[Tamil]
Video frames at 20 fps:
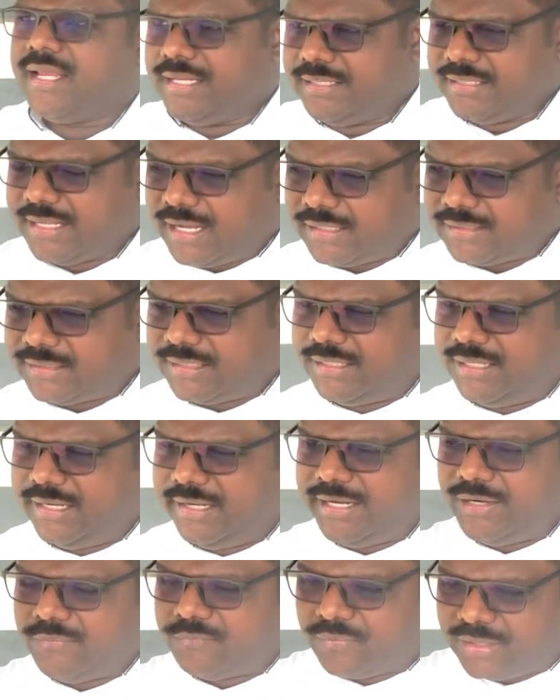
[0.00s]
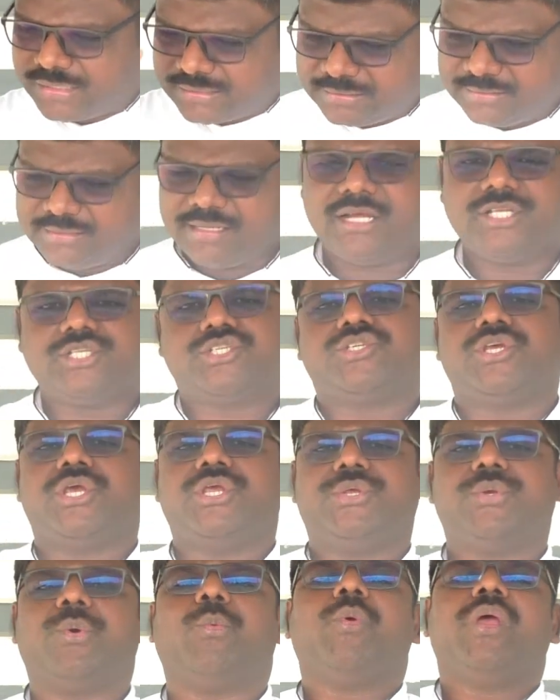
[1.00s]
இந்த அக்கினி வரதான்
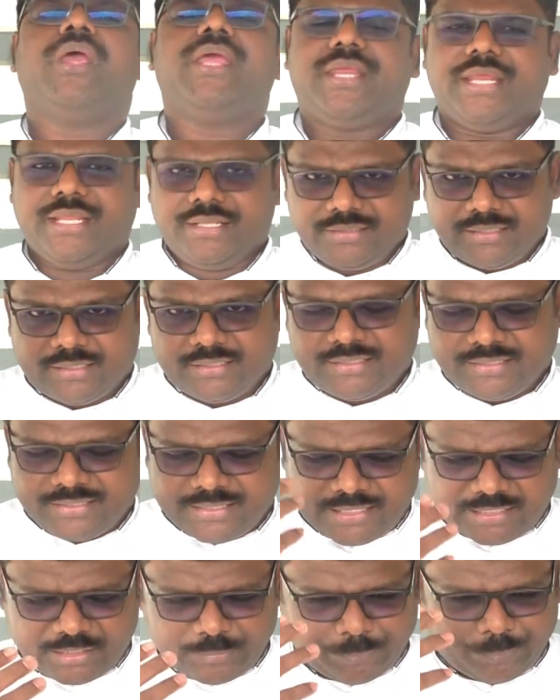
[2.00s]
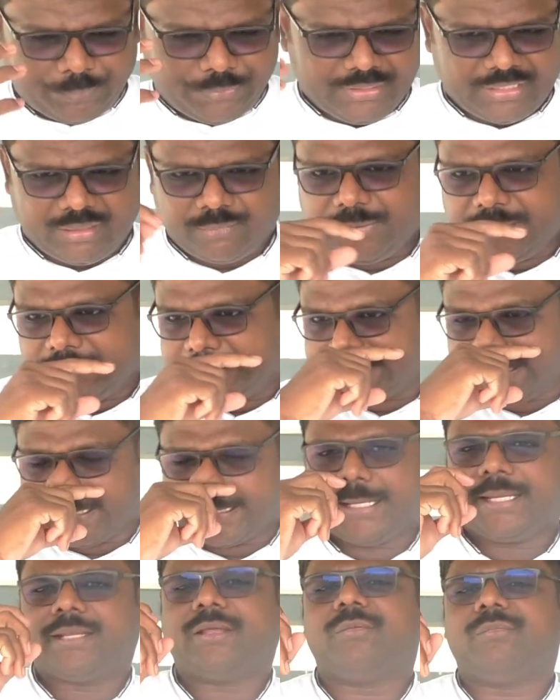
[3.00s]
செய்யும் இந்த நெருப்பு நம்மை
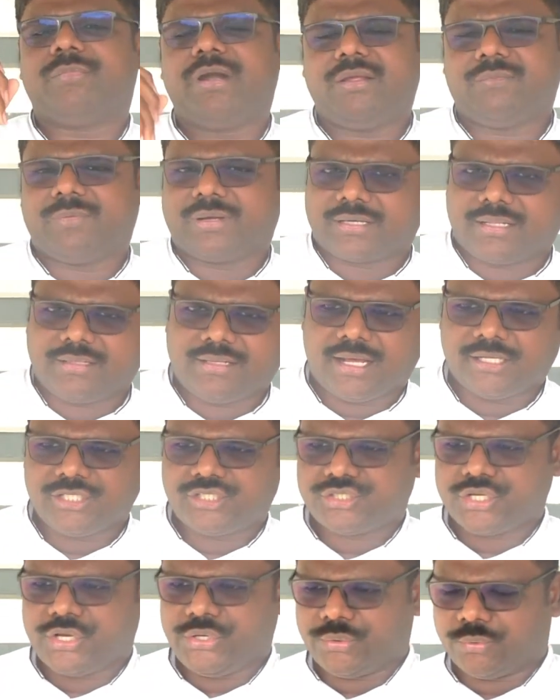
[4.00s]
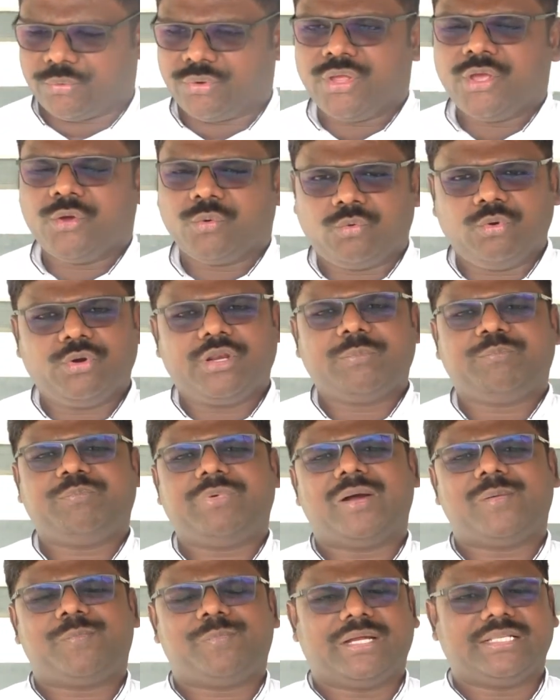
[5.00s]
தகிக்கும்படி வரதான் செய்யும்
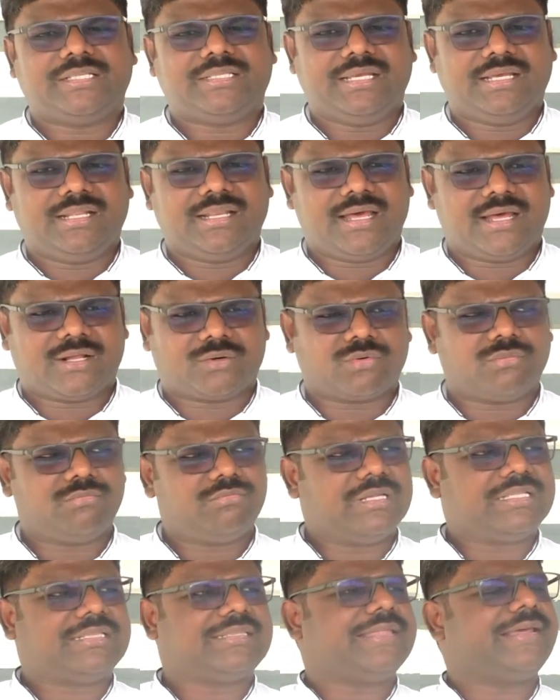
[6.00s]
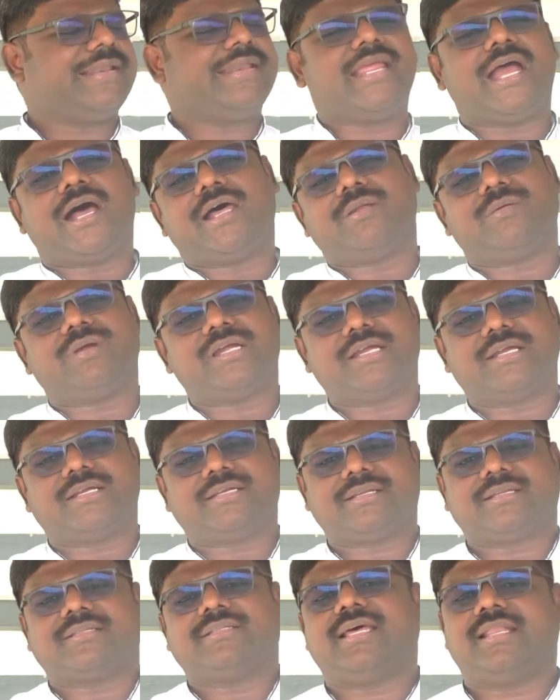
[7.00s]
குறிப்பா பாத்தீங்கன்னா ரொம்ப தெரியாதவங்க
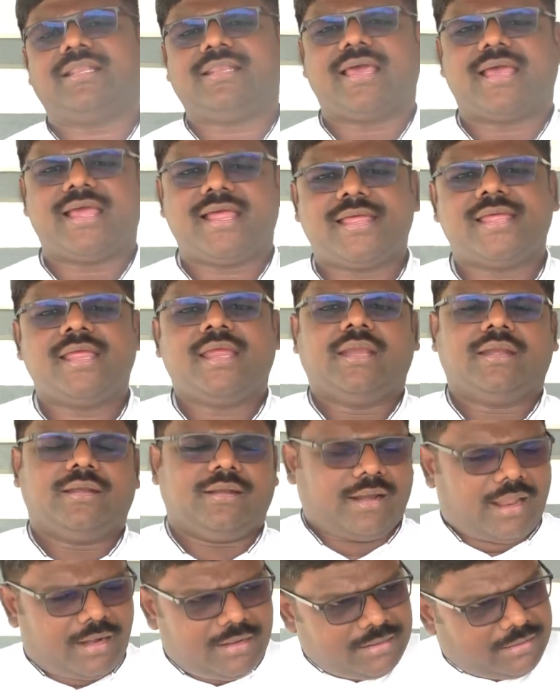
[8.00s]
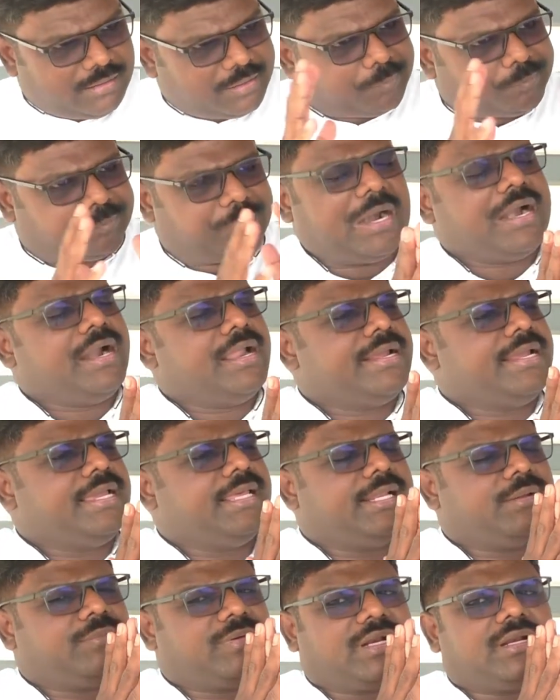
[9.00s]
கிட்ட இருந்தல்ல நன்கு
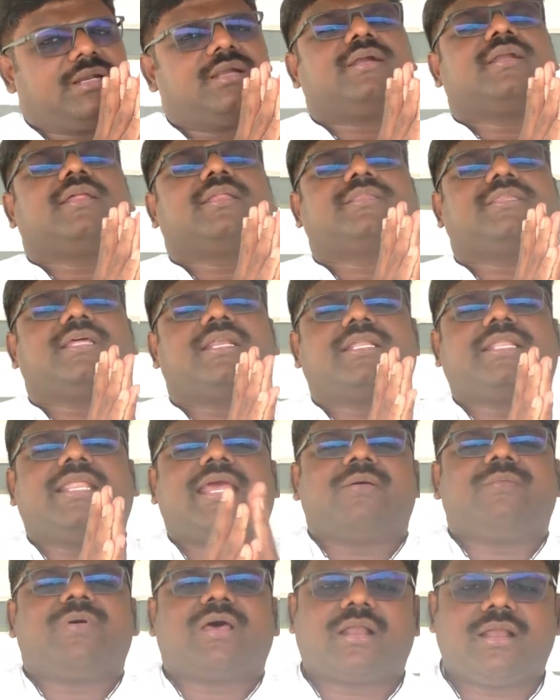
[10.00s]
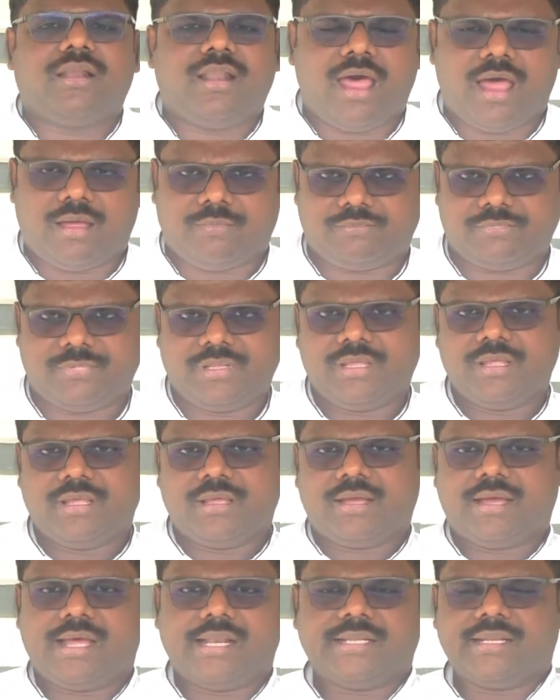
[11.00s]
பழகினவர்களிடத்திலிருந்தே வரலாம்
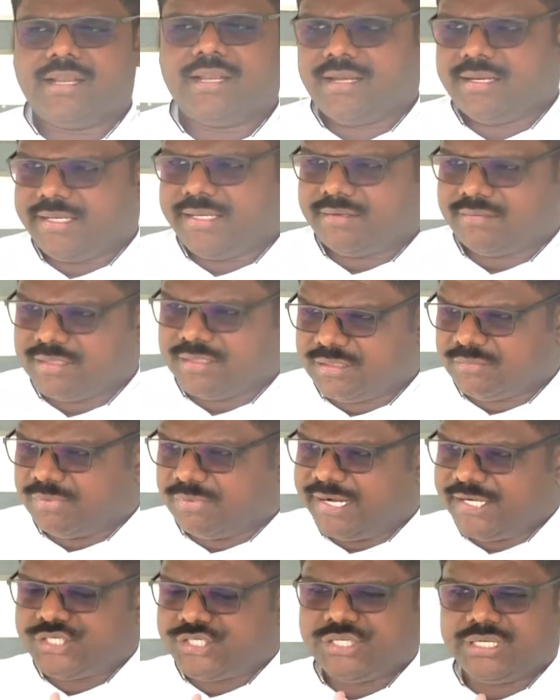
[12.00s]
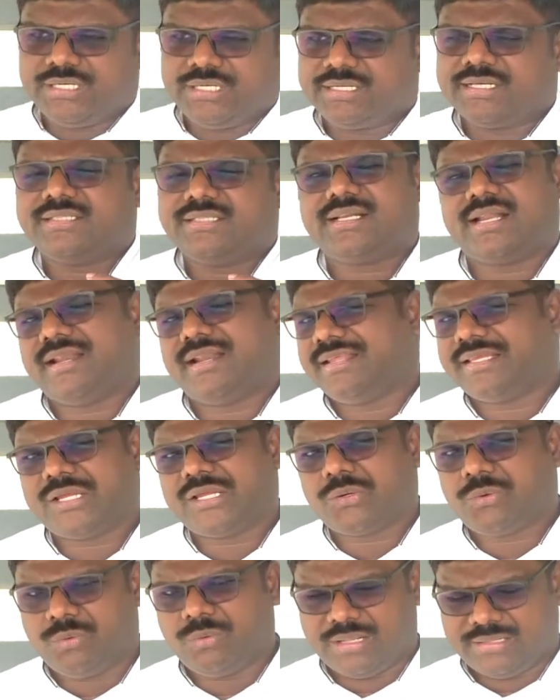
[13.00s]
அதெல்லாம் நீங்க வந்து மனுஷங்களுக்கு எதிராக
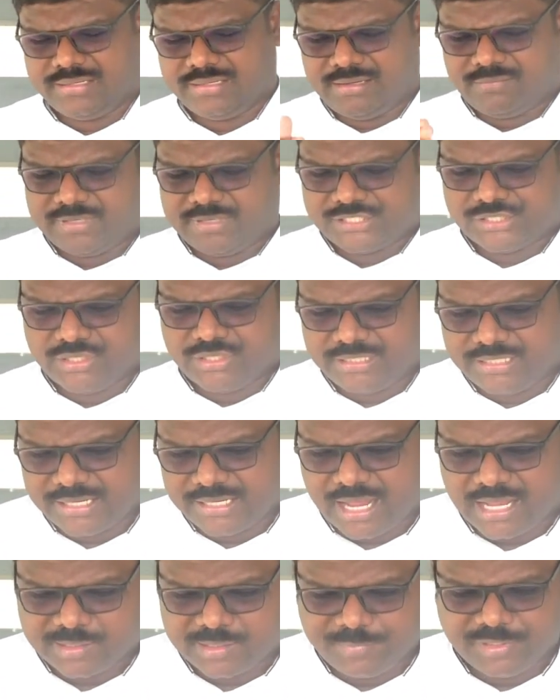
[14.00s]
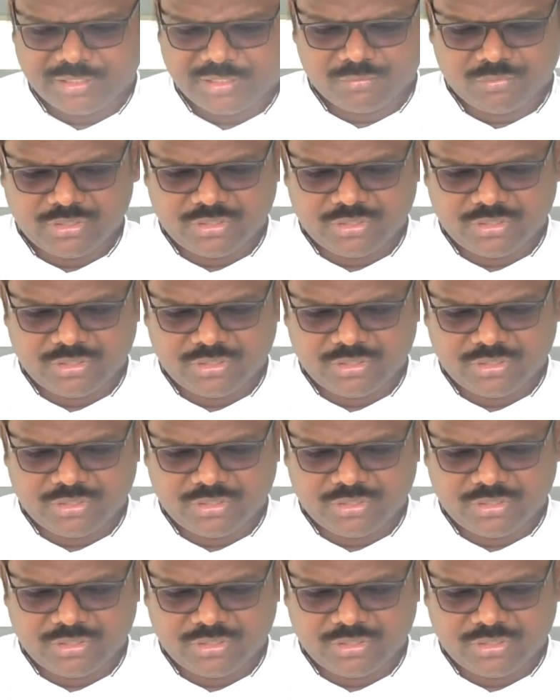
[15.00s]
நிற்க கூடாது ஏன்னா வசனங்கள் ஆரம்பிக்கும்